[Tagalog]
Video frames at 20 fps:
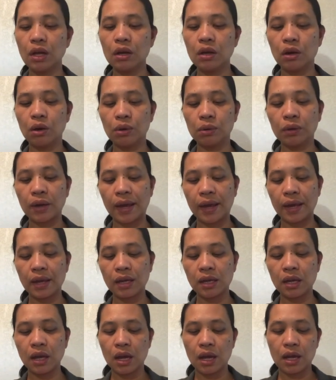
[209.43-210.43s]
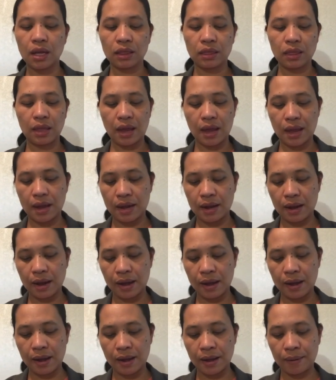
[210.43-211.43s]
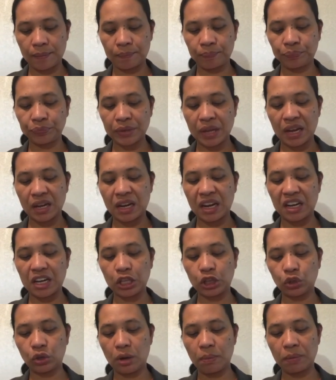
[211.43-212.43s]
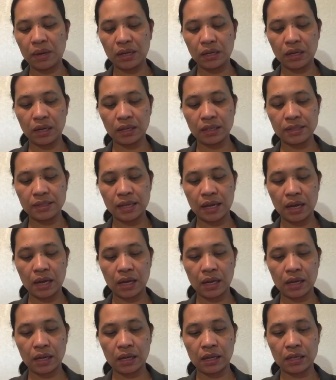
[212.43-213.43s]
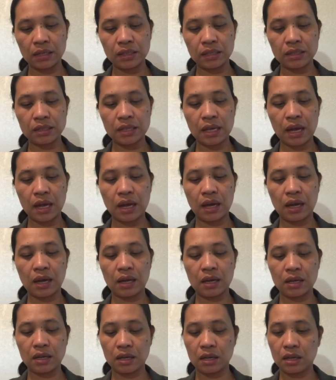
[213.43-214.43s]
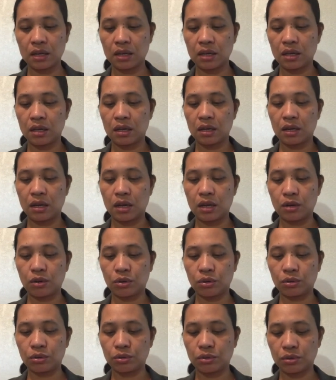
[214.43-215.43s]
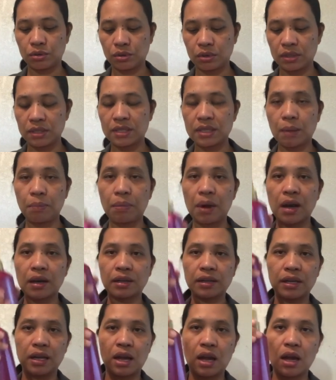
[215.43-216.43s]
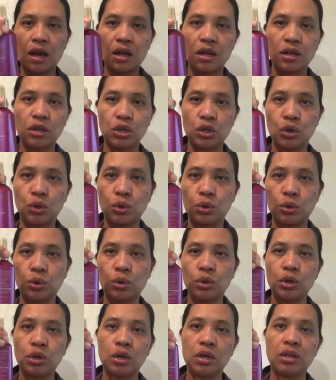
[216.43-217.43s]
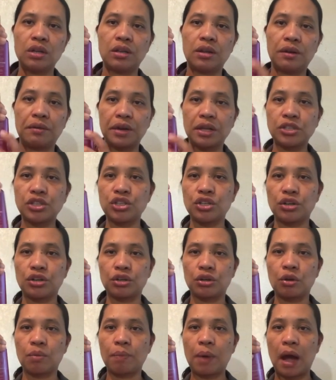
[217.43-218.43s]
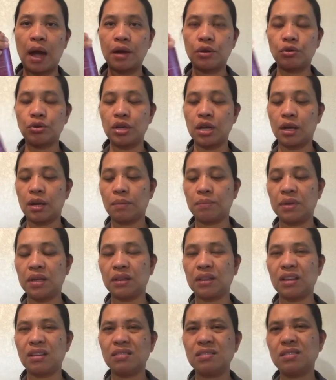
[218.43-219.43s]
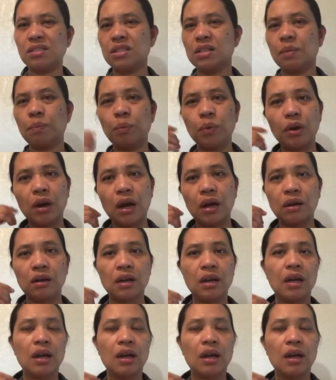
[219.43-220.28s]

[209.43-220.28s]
Okay? Then, um, nandito naman na sa, sa, ano, sa back niya, yung direction kung paano niya gamitin. Ang ah, simple lang,